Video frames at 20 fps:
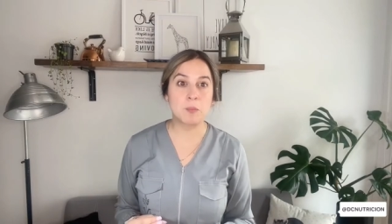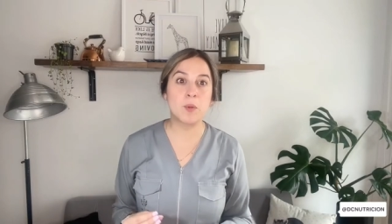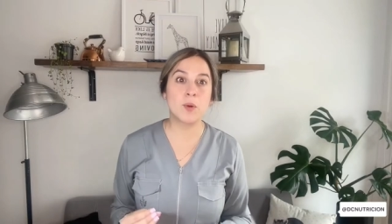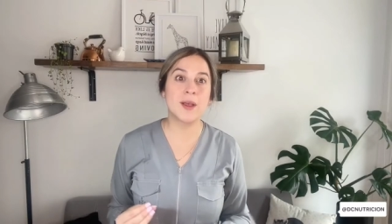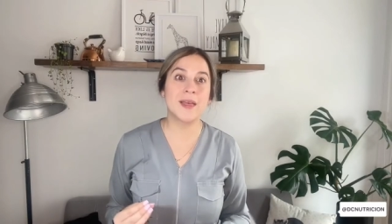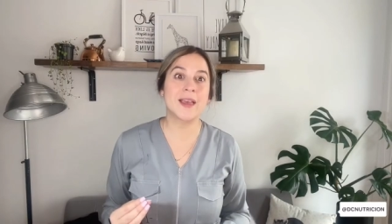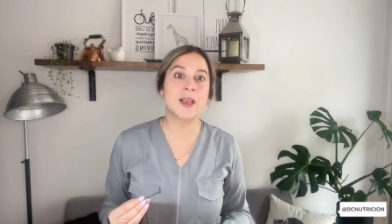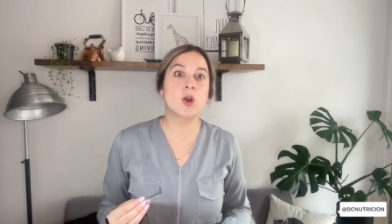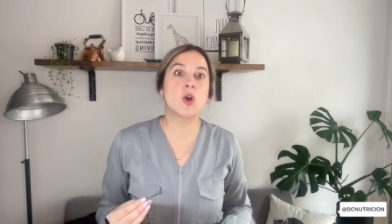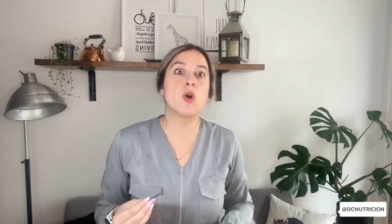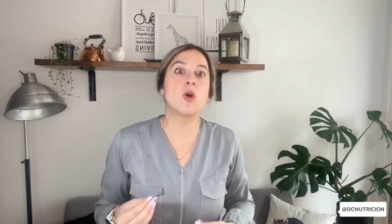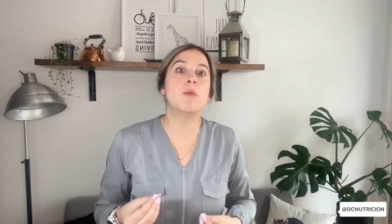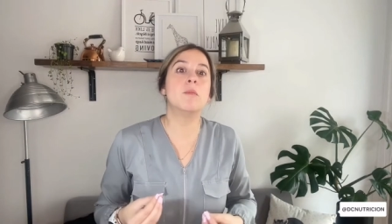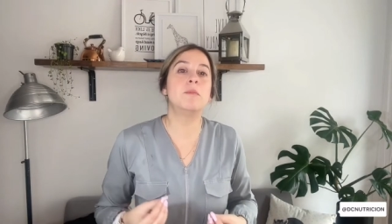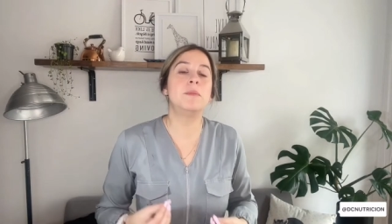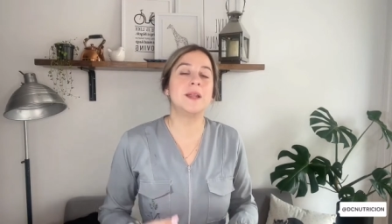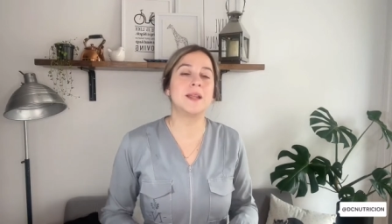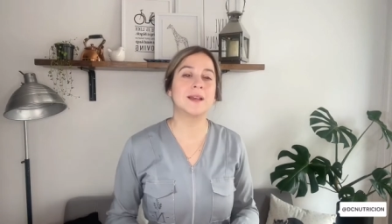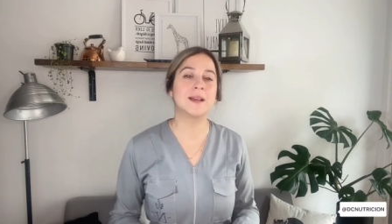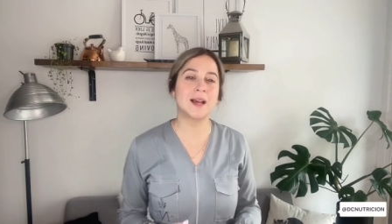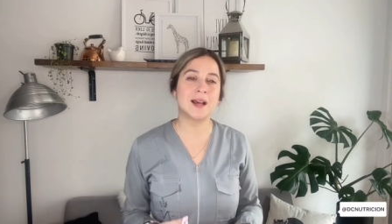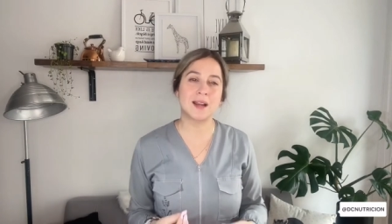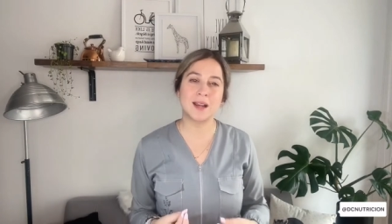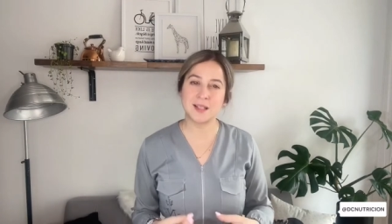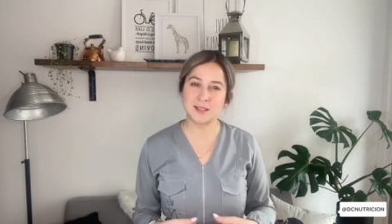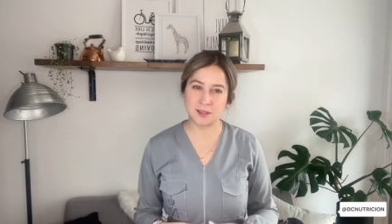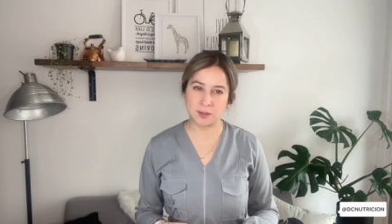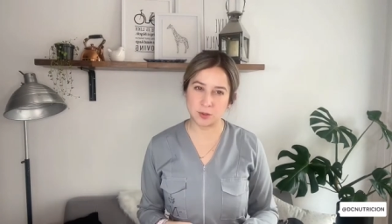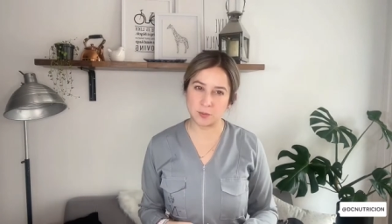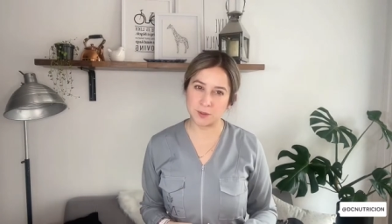puede complicar la
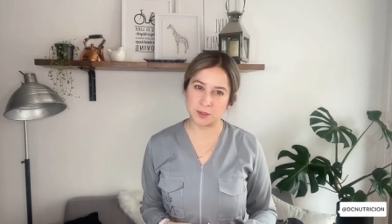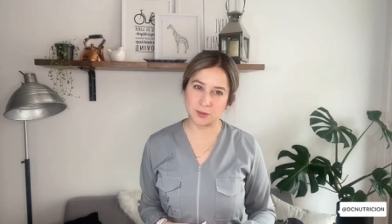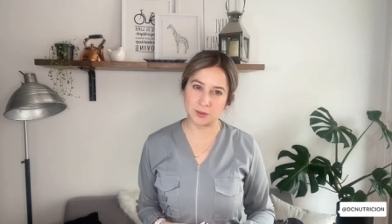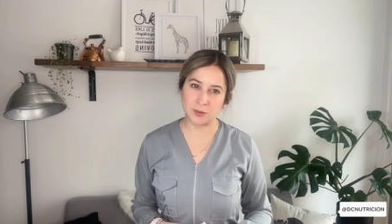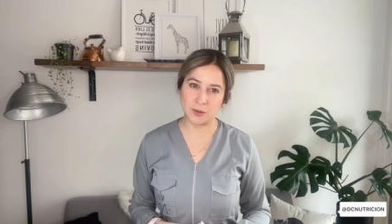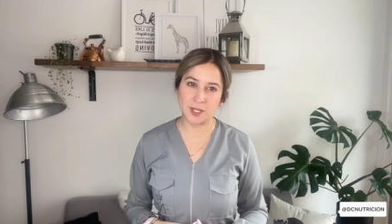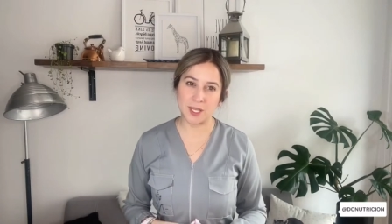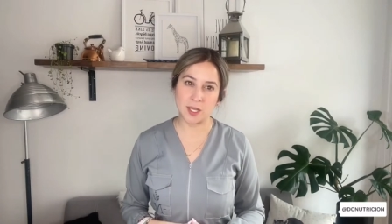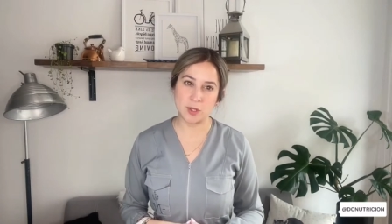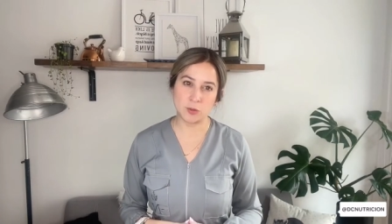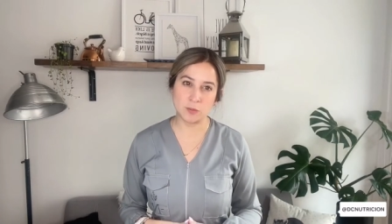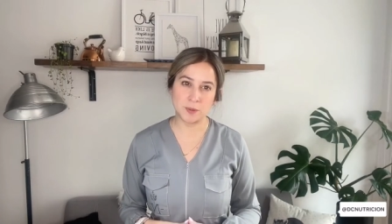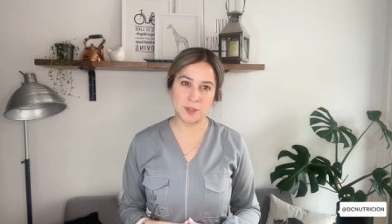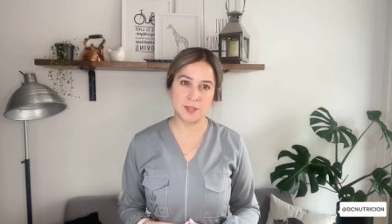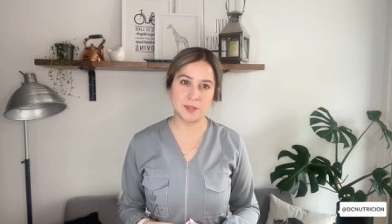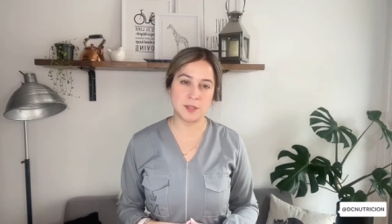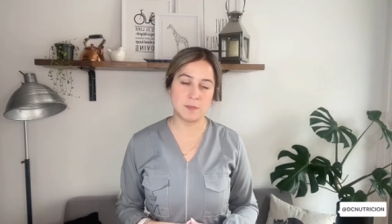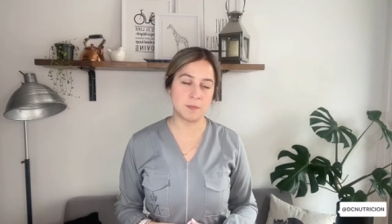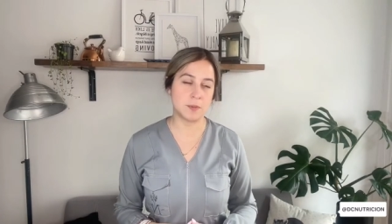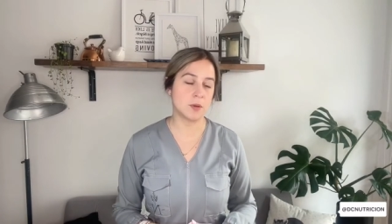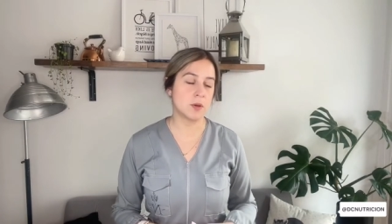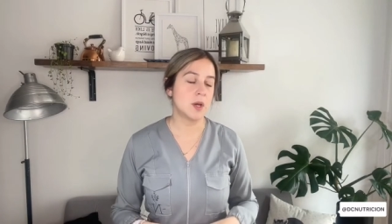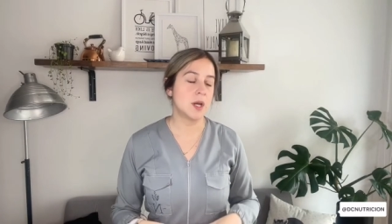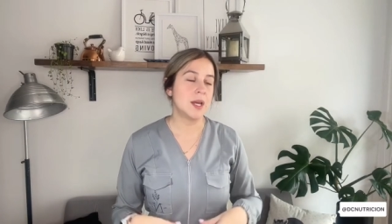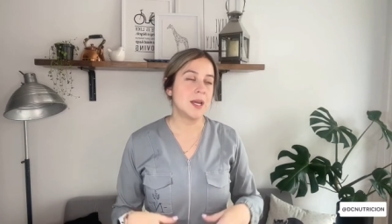sintomatología en un principio.